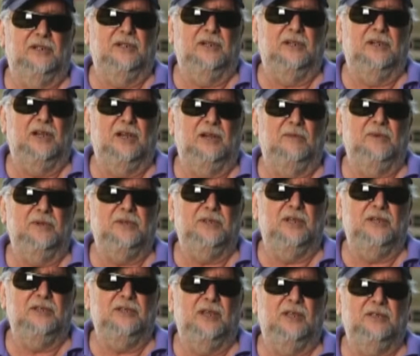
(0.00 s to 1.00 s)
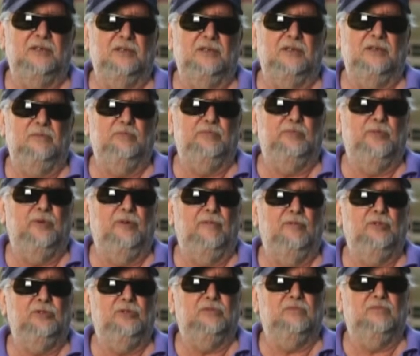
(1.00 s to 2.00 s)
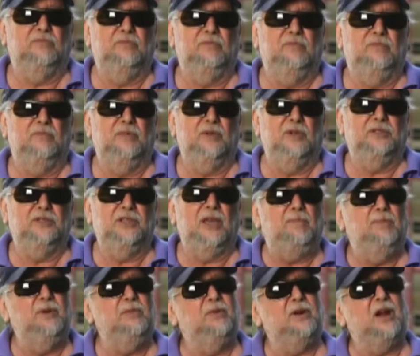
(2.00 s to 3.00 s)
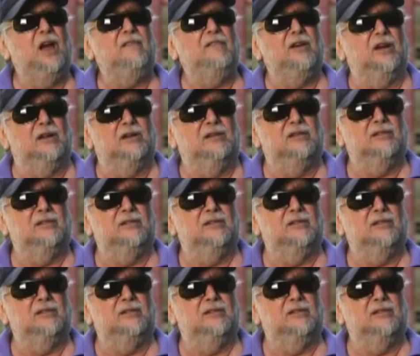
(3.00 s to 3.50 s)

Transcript: как бы сказать, это вот та приправа,